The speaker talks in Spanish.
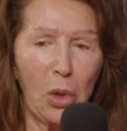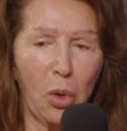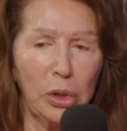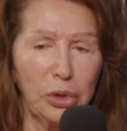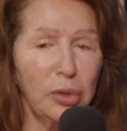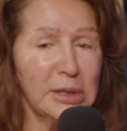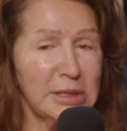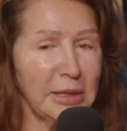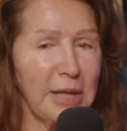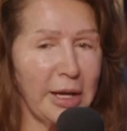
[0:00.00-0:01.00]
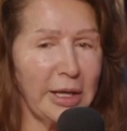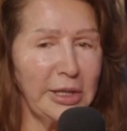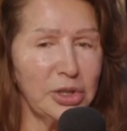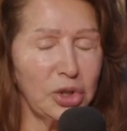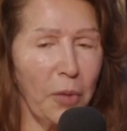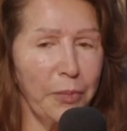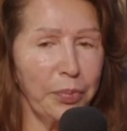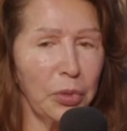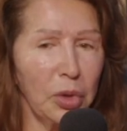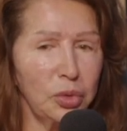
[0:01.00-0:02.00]
cuando uno acepta a Cristo,
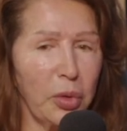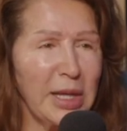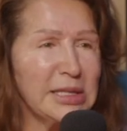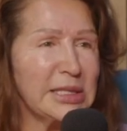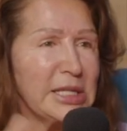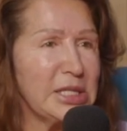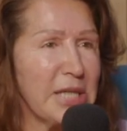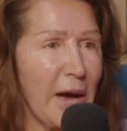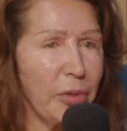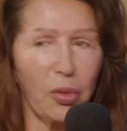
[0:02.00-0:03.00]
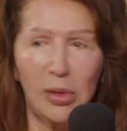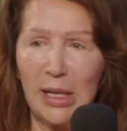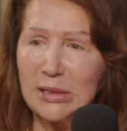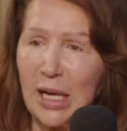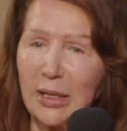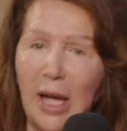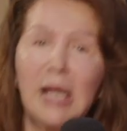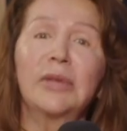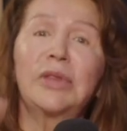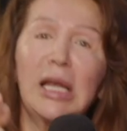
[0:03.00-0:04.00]
tú eres sellado con la zarra
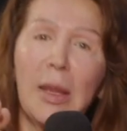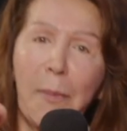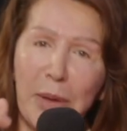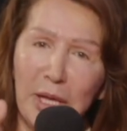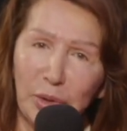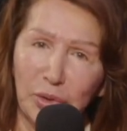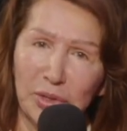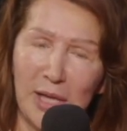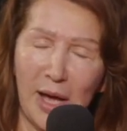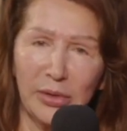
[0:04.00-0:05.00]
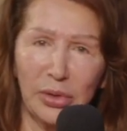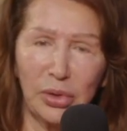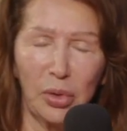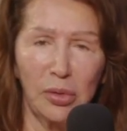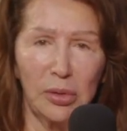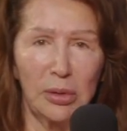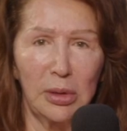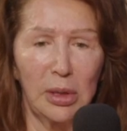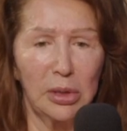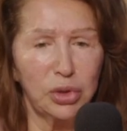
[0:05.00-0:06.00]
del Espíritu Santo.
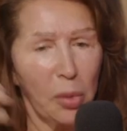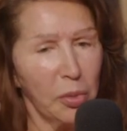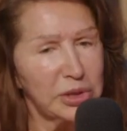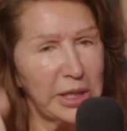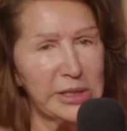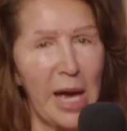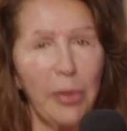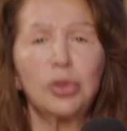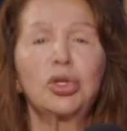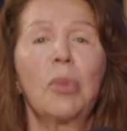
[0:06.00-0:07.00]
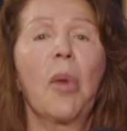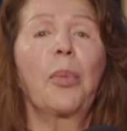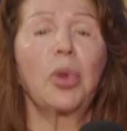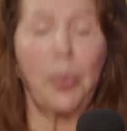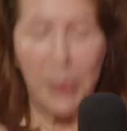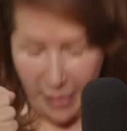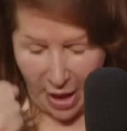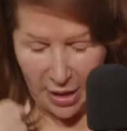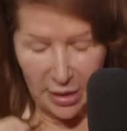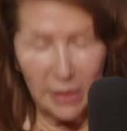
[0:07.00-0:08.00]
Somos sellados, somos
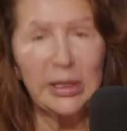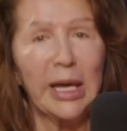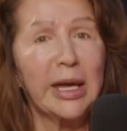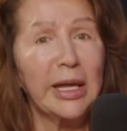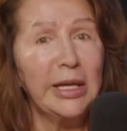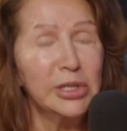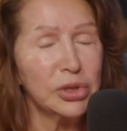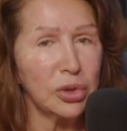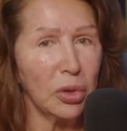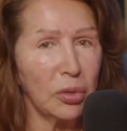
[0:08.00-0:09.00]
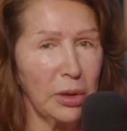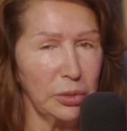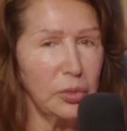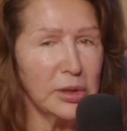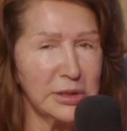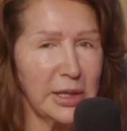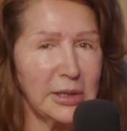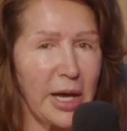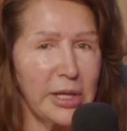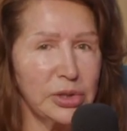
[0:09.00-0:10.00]
propiedad de Cristo cuando uno
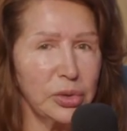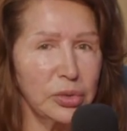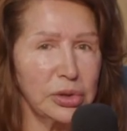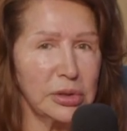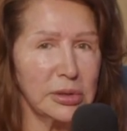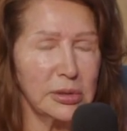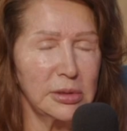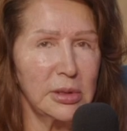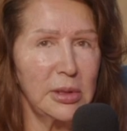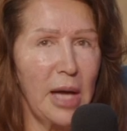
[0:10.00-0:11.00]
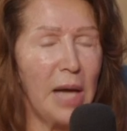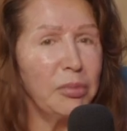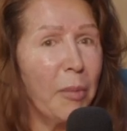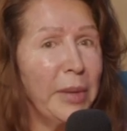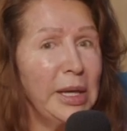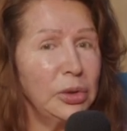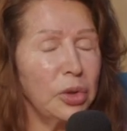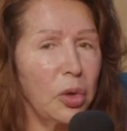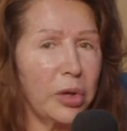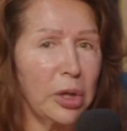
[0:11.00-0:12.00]
acepta a Jesús. Al
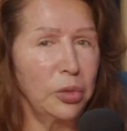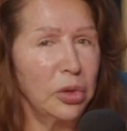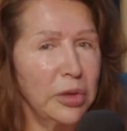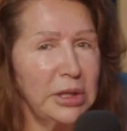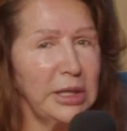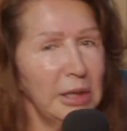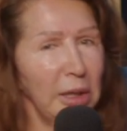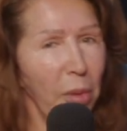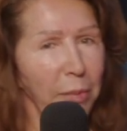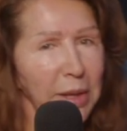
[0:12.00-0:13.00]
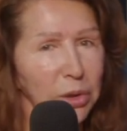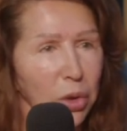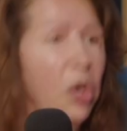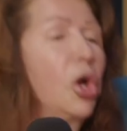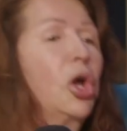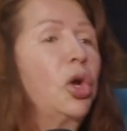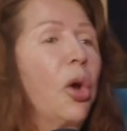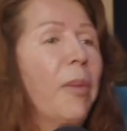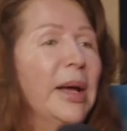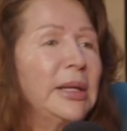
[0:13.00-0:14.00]
momento, lo que uno no entiende al momento,
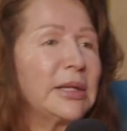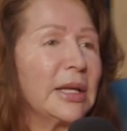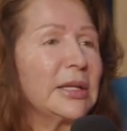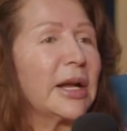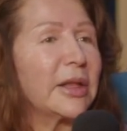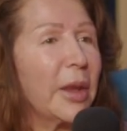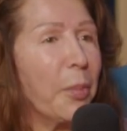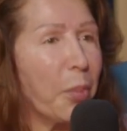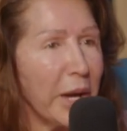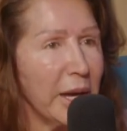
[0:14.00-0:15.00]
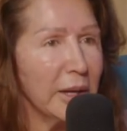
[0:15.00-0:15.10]
lo va a entender después.